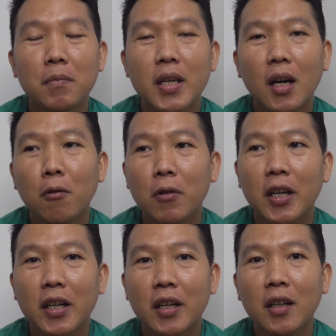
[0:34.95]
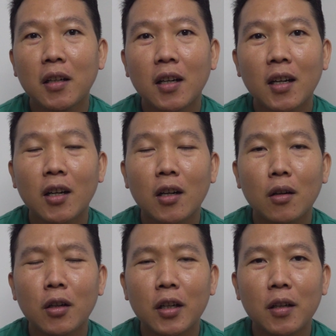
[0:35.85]
Be aware or,
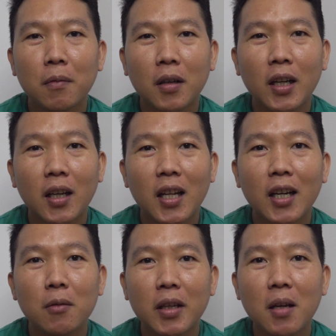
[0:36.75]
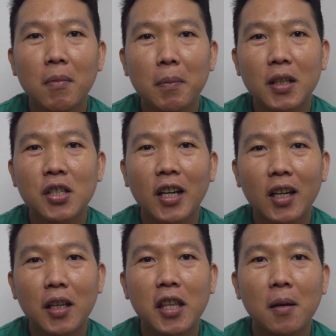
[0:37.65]
or kailangan nyo maging
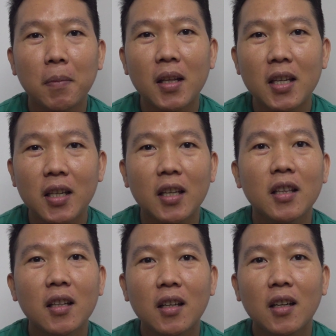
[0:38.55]
mamatsyag sa paligid